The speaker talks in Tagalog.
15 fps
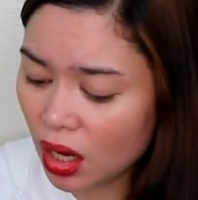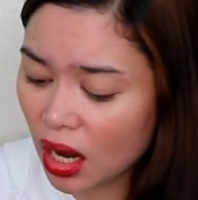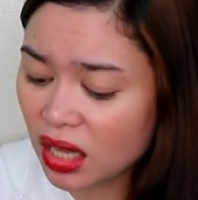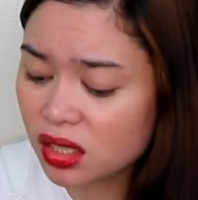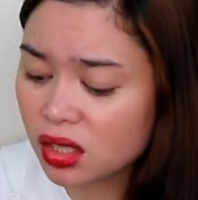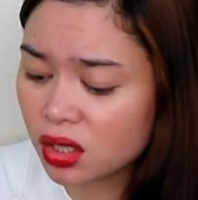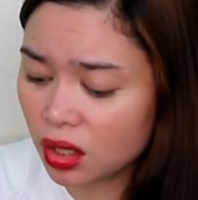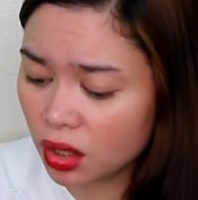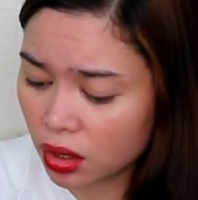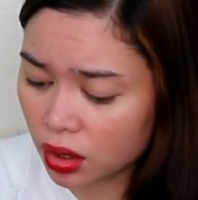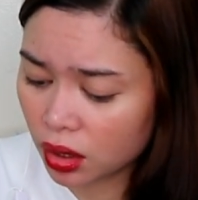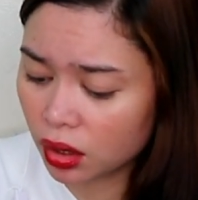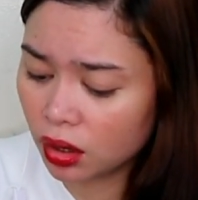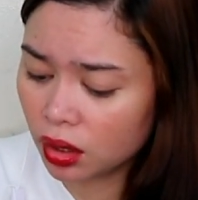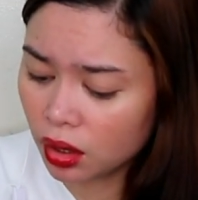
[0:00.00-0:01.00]
Last
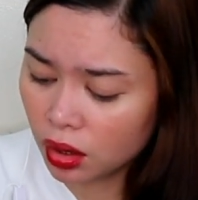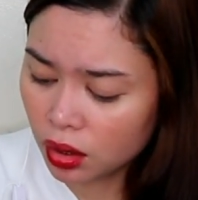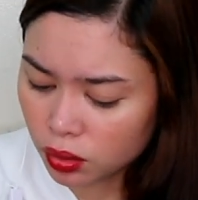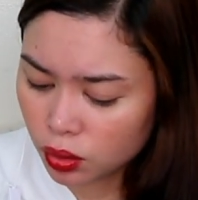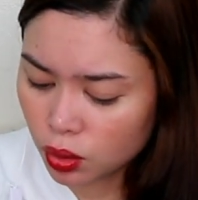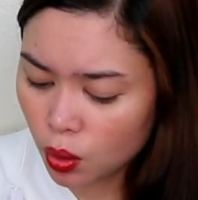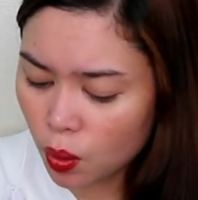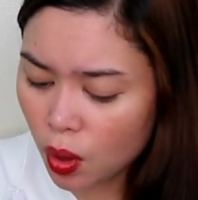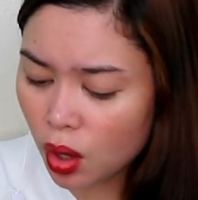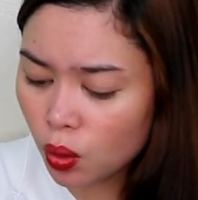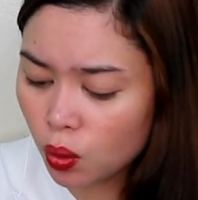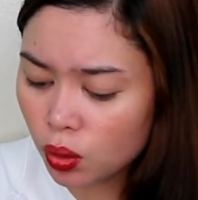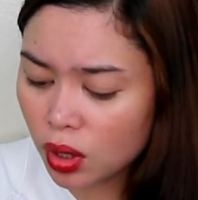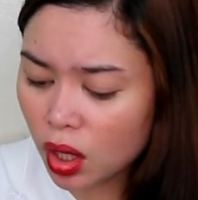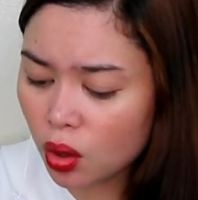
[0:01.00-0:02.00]
year, So, ang
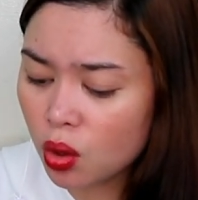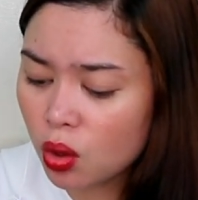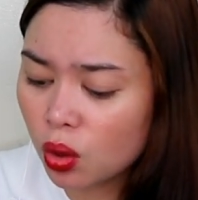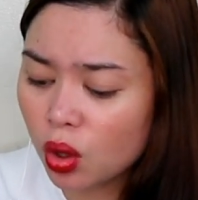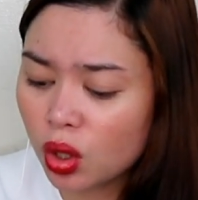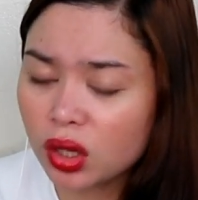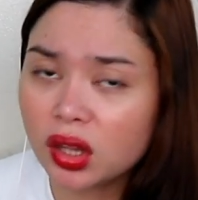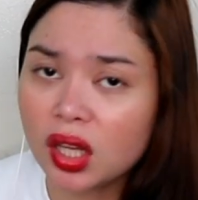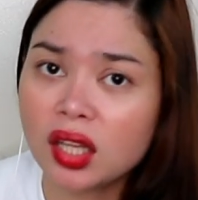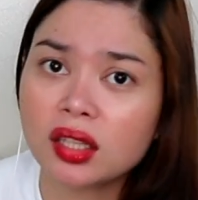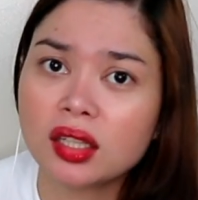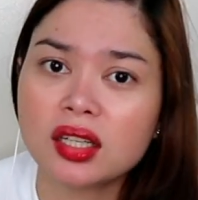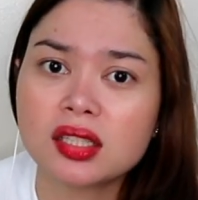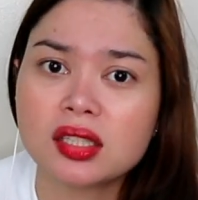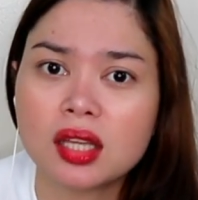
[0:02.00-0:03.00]
una kong content
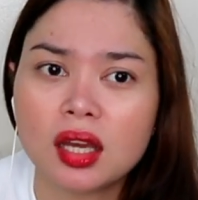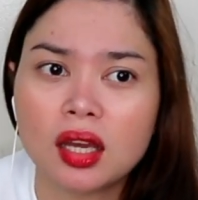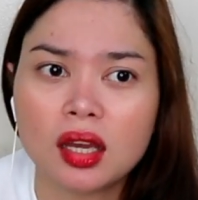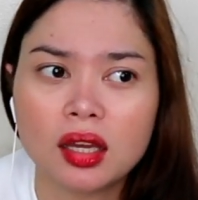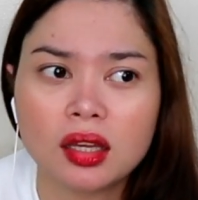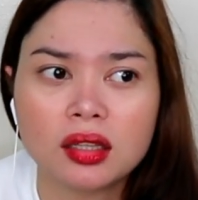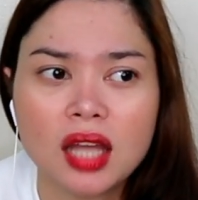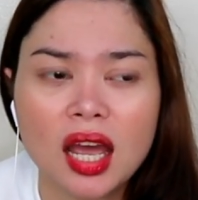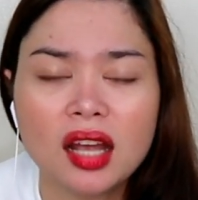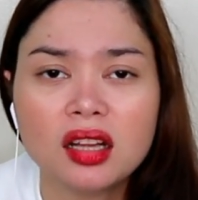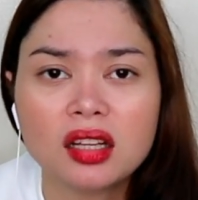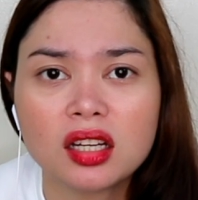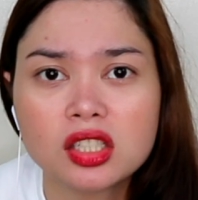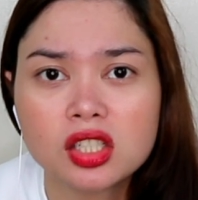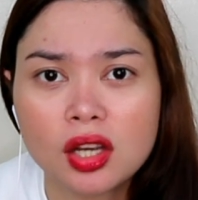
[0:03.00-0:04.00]
kasi,
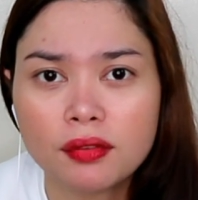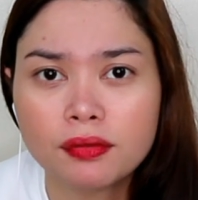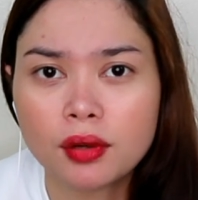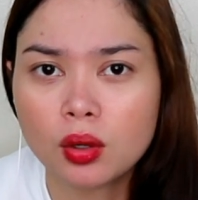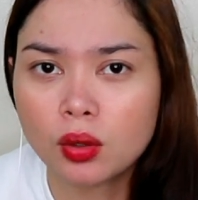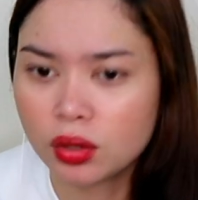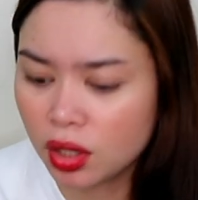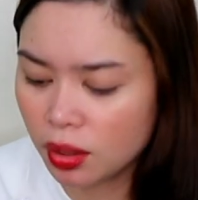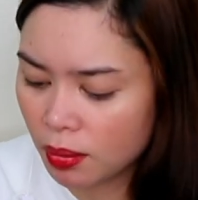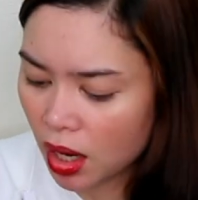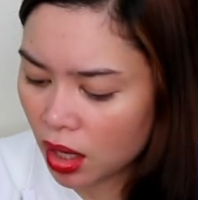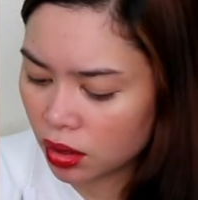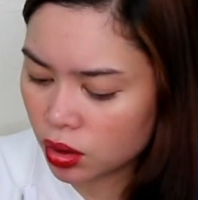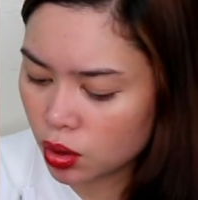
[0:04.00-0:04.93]
dahil nga chef ako, ba diba?